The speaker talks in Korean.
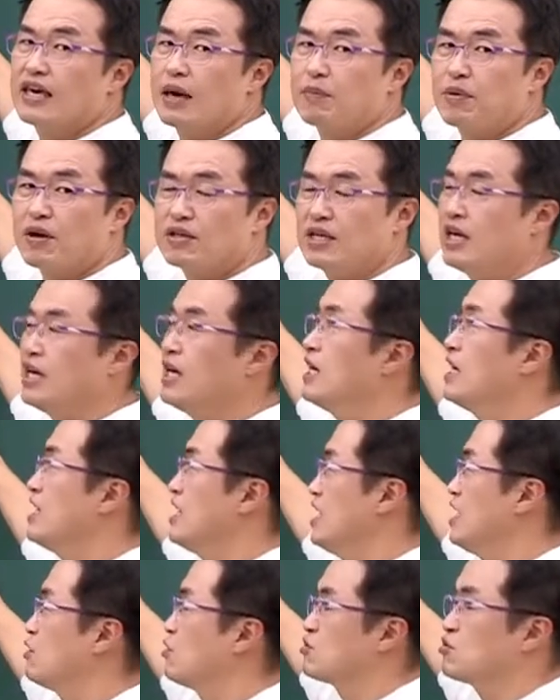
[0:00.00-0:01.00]
개편이
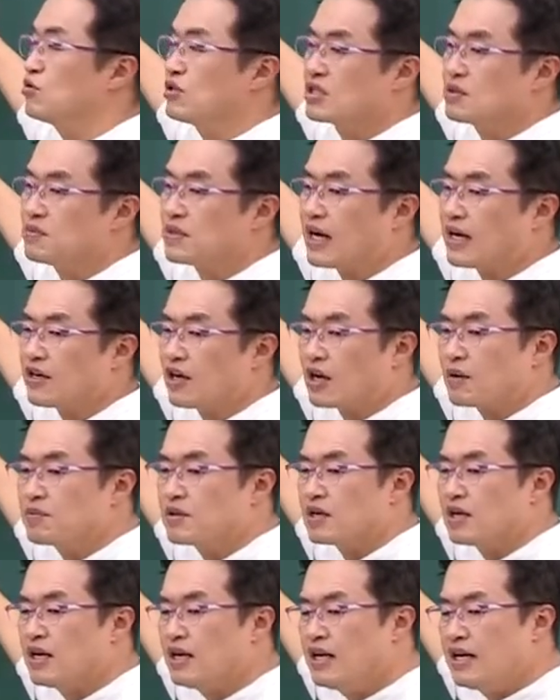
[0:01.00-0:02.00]
이루어지고 있습니다.
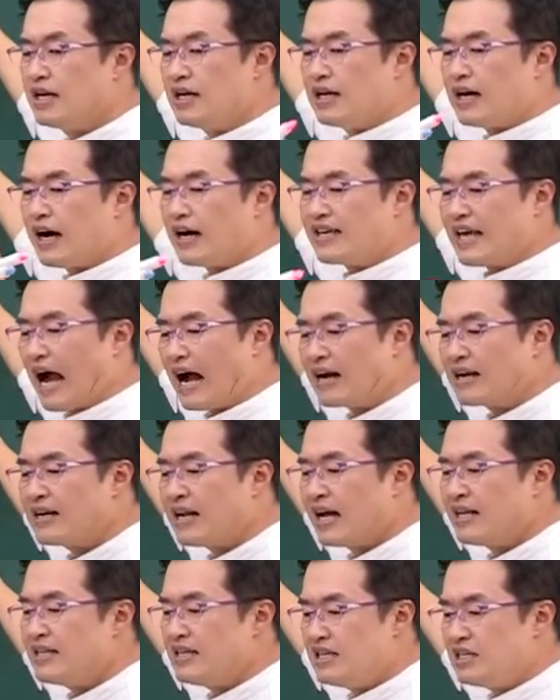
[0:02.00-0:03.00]
여러분들 아,
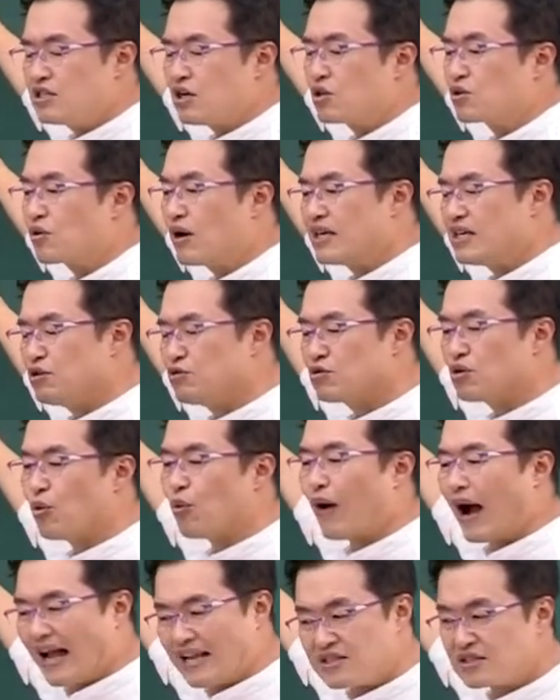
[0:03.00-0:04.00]
양난 이전과 이후는
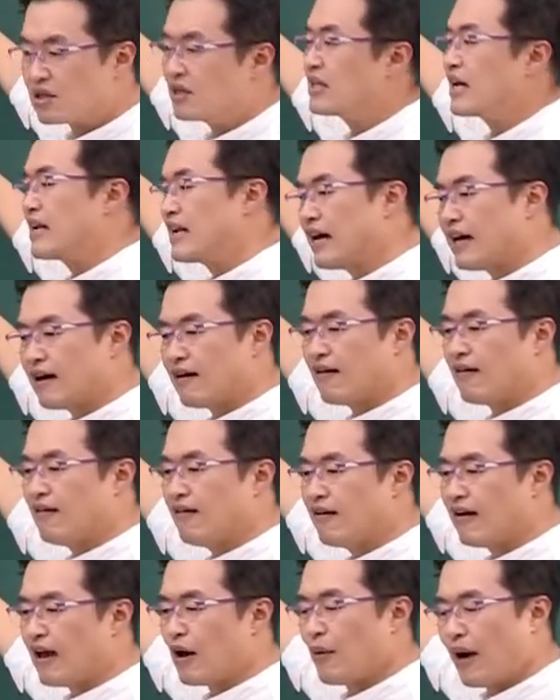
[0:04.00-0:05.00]
완전히
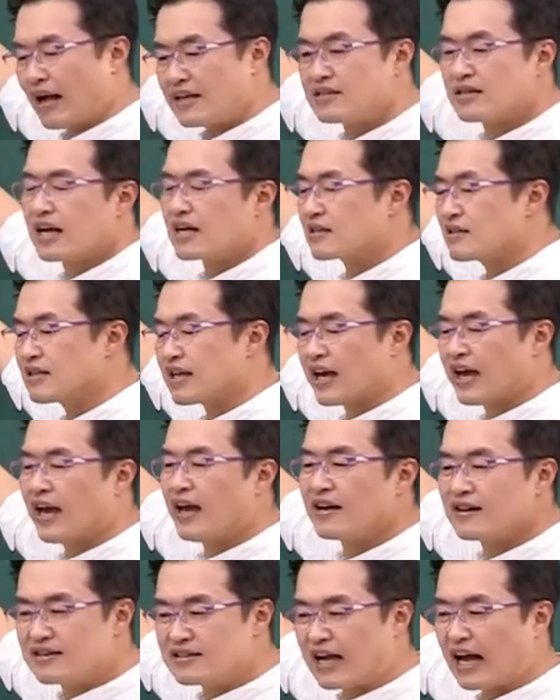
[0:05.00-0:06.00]
달라요. 예, 완전히
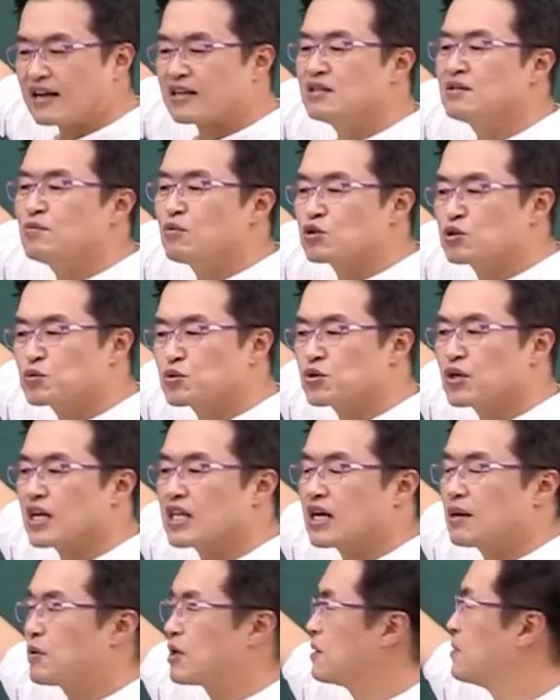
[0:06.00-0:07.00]
다른데 그 다른 모습 중에
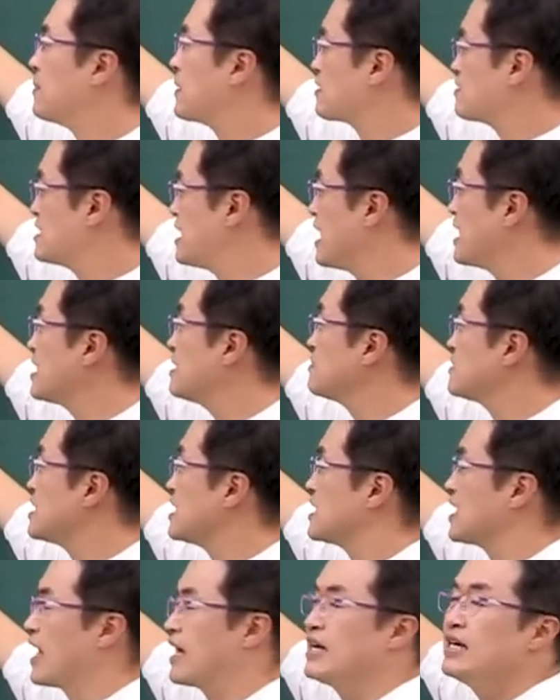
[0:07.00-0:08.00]
하나가 뭐냐면 바로 세금
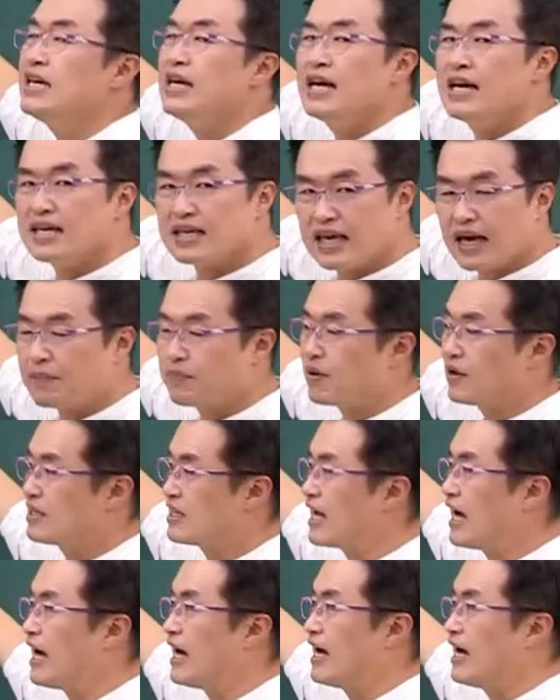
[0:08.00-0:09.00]
체계의
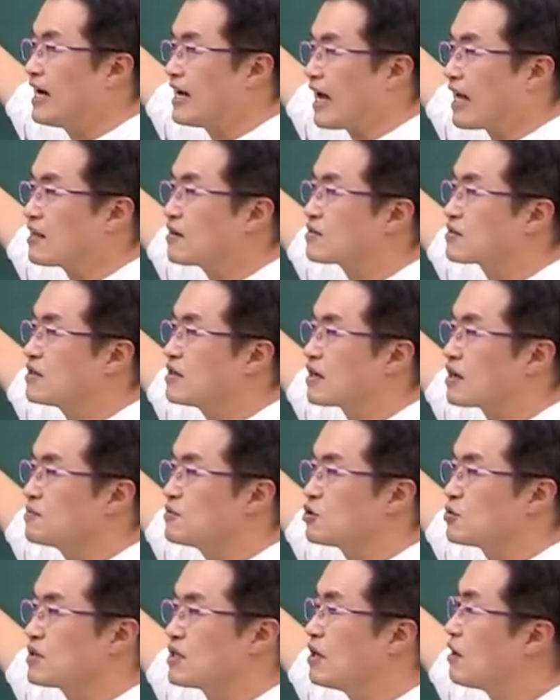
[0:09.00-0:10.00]
개편이다라는 것을
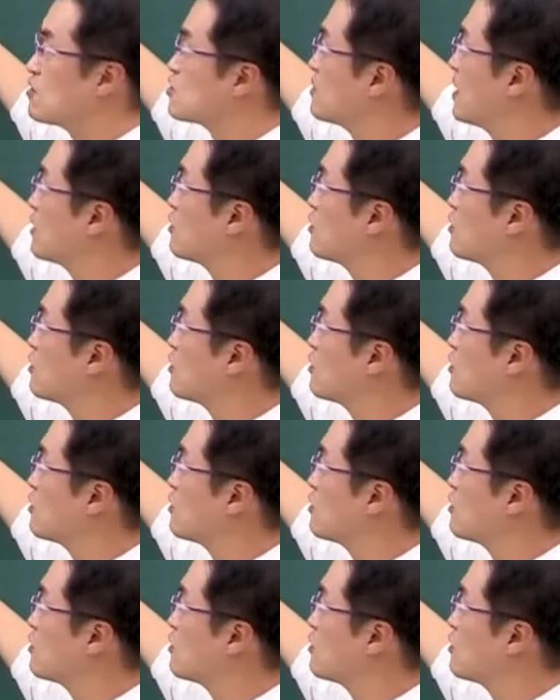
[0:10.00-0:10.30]
여러분들 좀 기억을 좀